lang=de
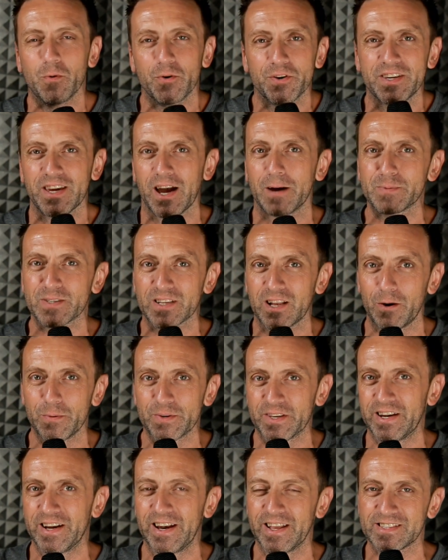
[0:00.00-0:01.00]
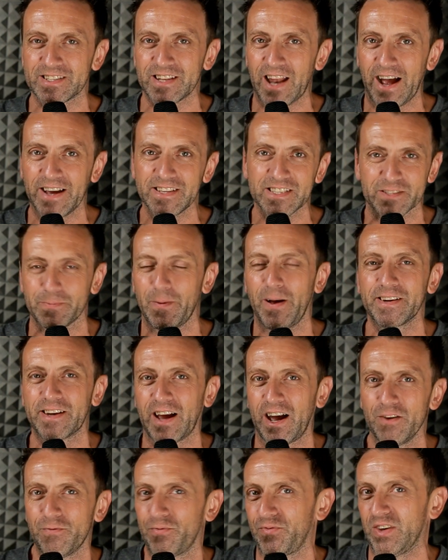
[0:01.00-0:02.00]
Und ich habe es, glaube ich, in den letzten 1, 2,
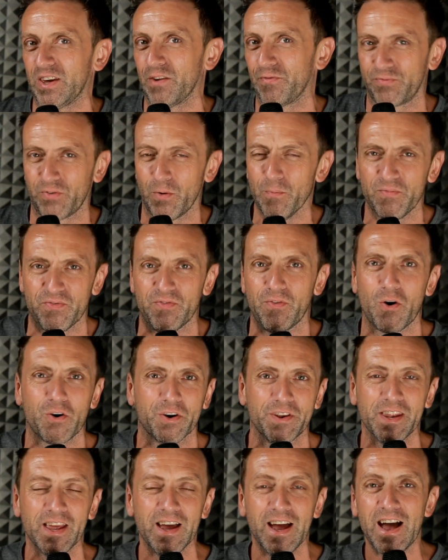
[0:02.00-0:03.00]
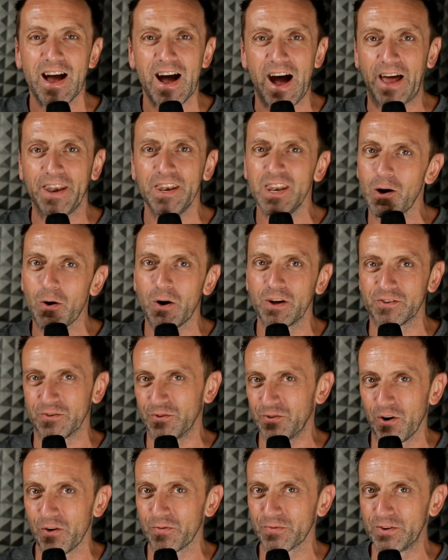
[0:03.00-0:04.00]
3, 4, 5 Wochen andauernd
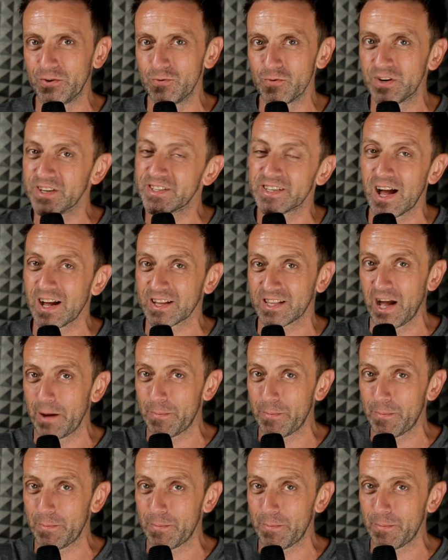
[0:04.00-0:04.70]
und oft genug gesagt.